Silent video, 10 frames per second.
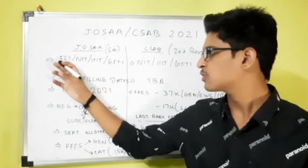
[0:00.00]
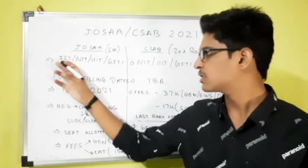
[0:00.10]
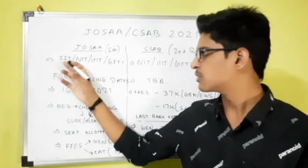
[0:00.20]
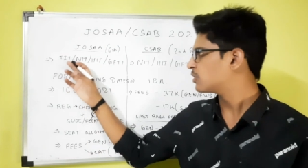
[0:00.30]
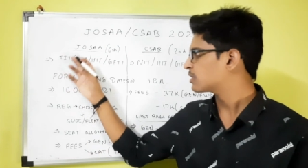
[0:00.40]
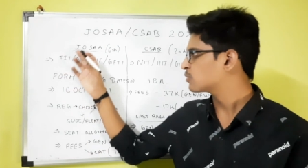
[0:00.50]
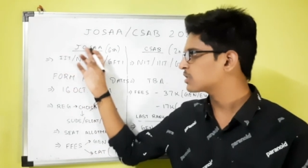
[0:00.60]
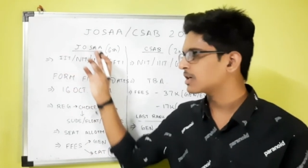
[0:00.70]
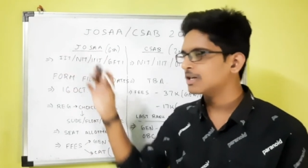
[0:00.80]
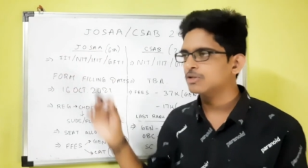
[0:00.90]
तो देखो अगर
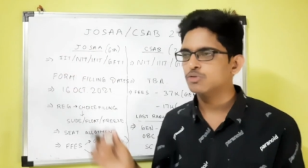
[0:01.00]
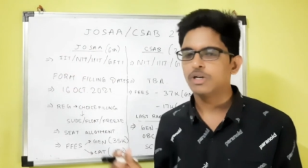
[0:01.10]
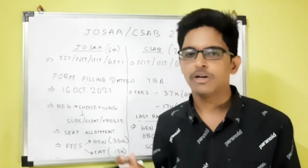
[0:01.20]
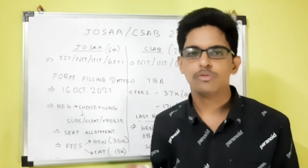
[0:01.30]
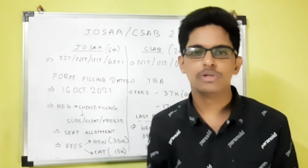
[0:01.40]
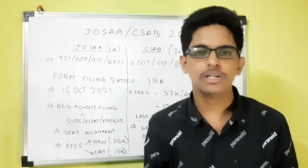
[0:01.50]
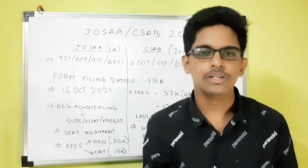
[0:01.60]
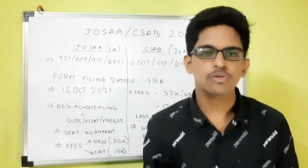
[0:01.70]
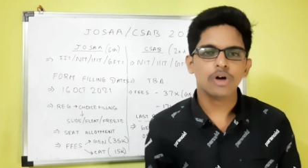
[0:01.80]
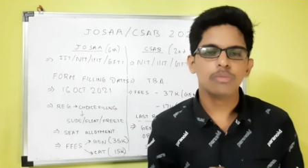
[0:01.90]
होता क्या है जोसा काउंसलिंग के
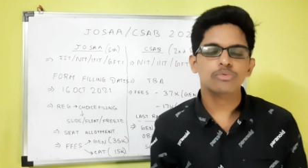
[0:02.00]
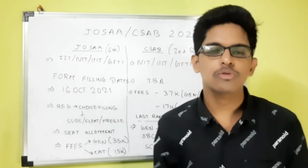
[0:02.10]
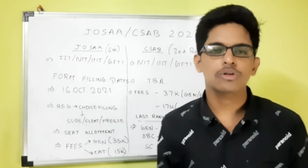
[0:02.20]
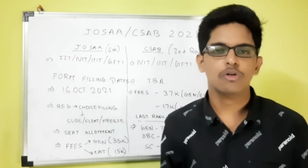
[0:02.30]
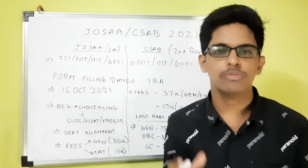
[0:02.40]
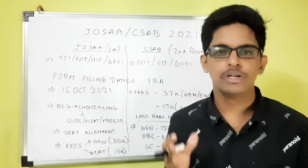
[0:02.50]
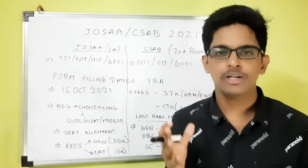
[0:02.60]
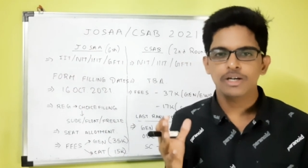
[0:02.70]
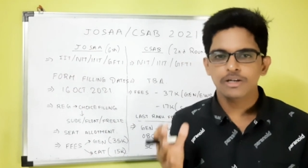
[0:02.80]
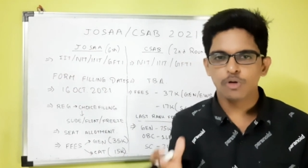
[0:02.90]
थ्रू आपको गवर्नमेंट